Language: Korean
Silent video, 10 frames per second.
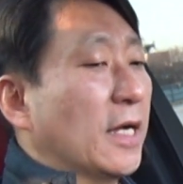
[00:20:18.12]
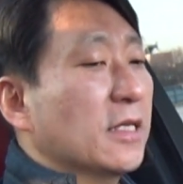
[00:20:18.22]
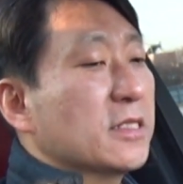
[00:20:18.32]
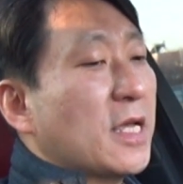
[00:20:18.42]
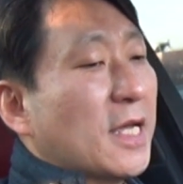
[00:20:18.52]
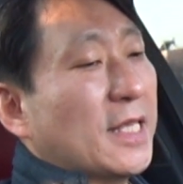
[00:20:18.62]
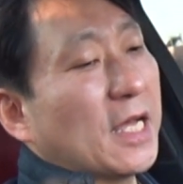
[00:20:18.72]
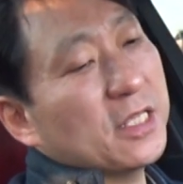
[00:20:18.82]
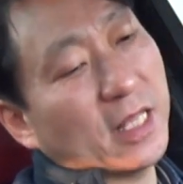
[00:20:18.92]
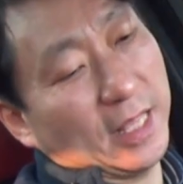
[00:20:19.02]
약간 차이가
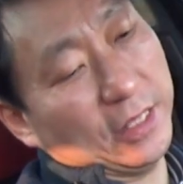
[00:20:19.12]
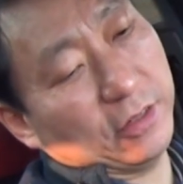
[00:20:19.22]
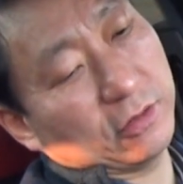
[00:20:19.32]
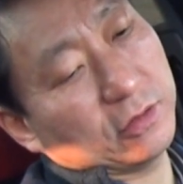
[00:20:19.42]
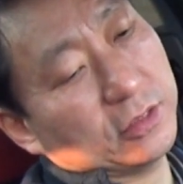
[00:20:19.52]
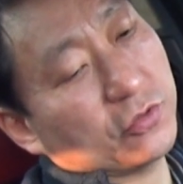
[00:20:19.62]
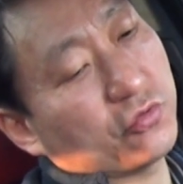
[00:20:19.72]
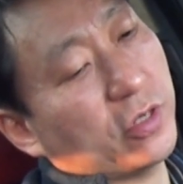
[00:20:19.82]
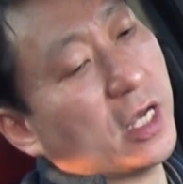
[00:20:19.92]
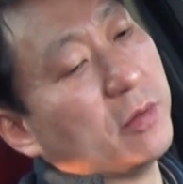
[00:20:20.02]
나긴 나네요 어제
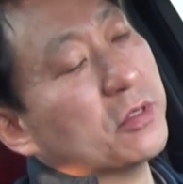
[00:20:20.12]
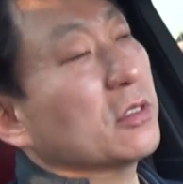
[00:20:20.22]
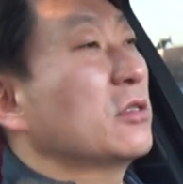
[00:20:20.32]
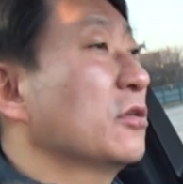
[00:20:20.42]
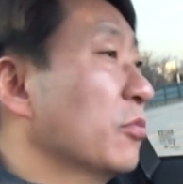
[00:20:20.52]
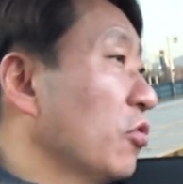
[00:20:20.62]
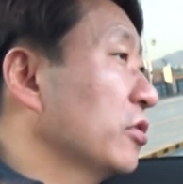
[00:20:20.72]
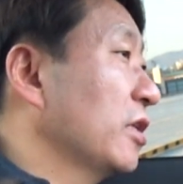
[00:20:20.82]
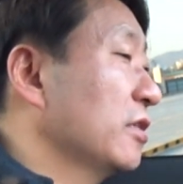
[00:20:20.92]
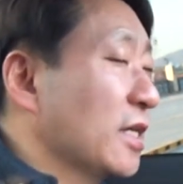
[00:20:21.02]
주행하면서 들어볼
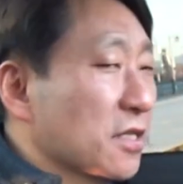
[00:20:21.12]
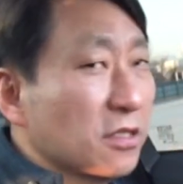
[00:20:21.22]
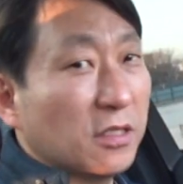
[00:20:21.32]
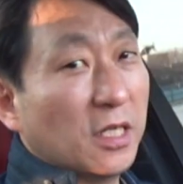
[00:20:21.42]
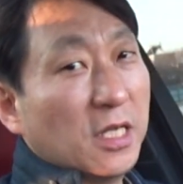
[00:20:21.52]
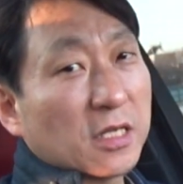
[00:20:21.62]
때는 사실